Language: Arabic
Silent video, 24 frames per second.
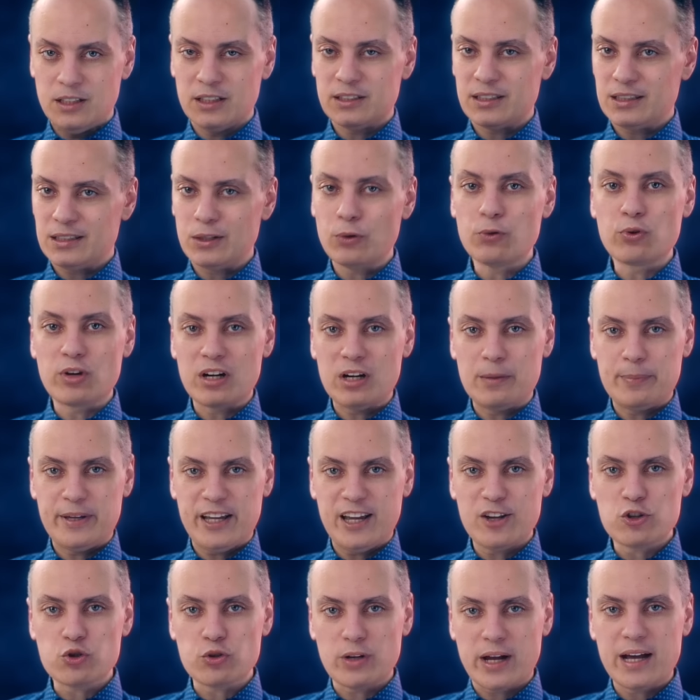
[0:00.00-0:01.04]
للتطور اللي
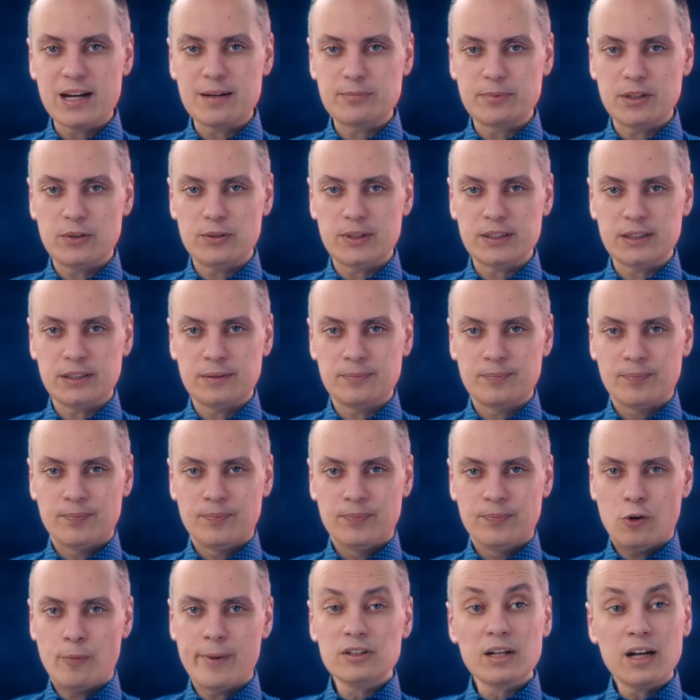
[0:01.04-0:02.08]
بيعيشه العالم دلوقتي
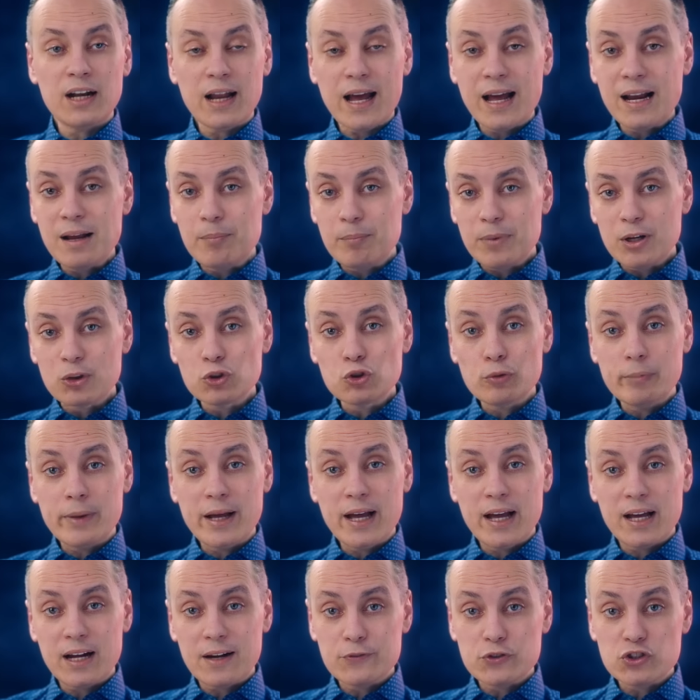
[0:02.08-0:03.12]
فضل العالم برضه
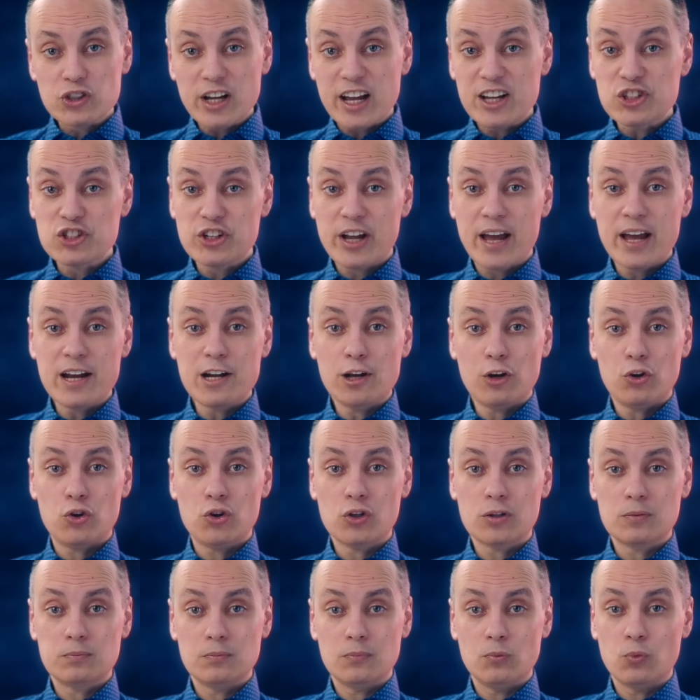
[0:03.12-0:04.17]
ما يعرفش اشكال
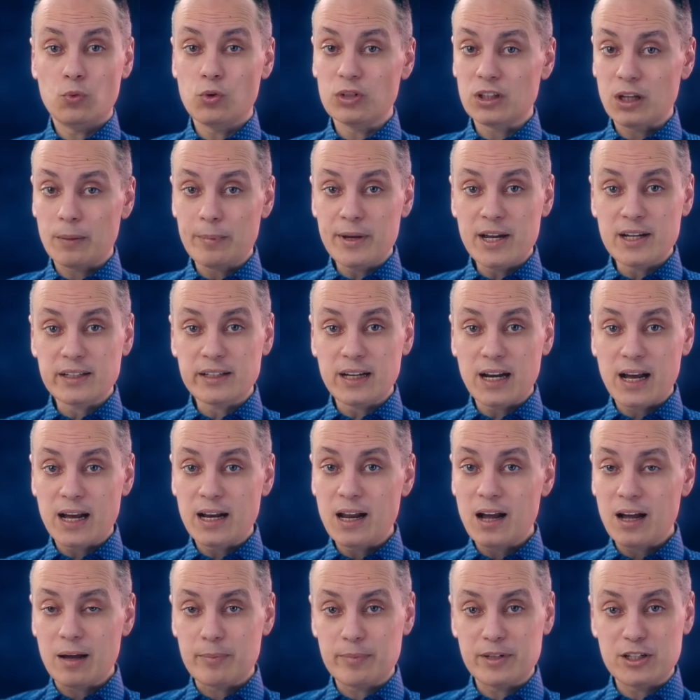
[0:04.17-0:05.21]
الحكم وطبيعه
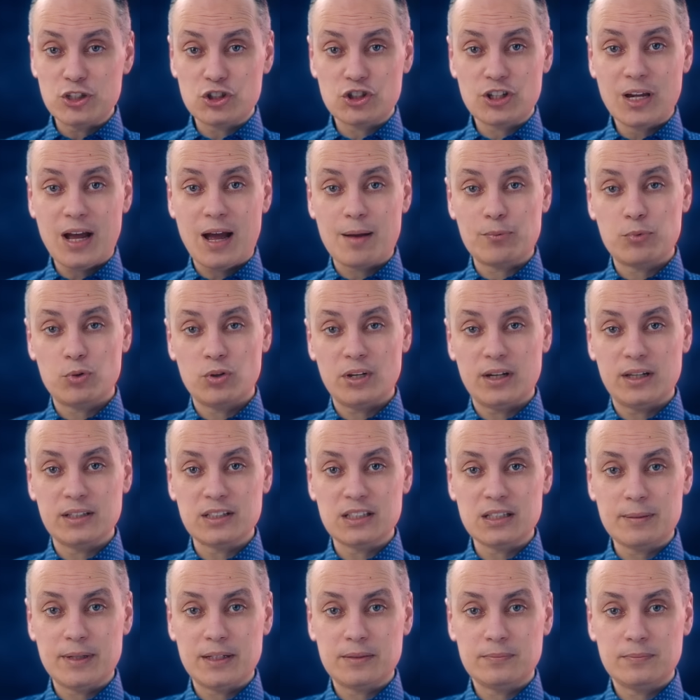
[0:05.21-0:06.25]
العلاقه بين الشعب
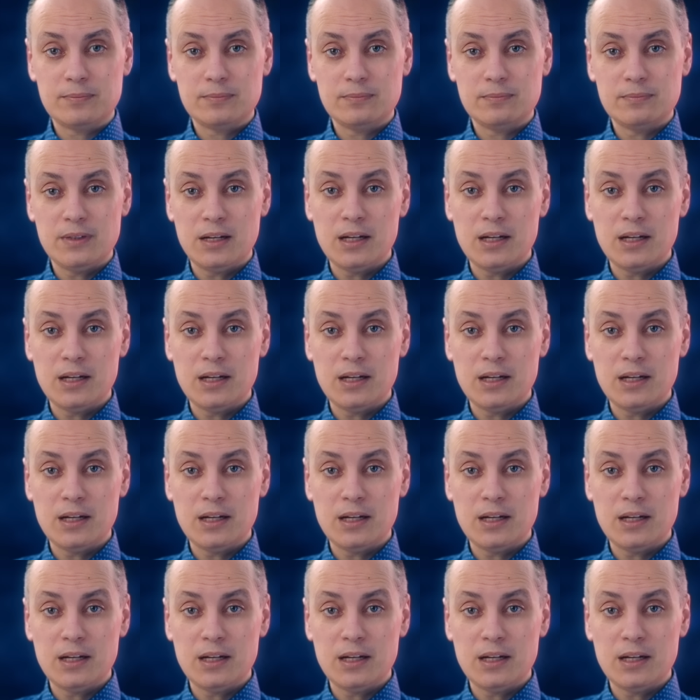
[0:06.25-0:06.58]
والانظمه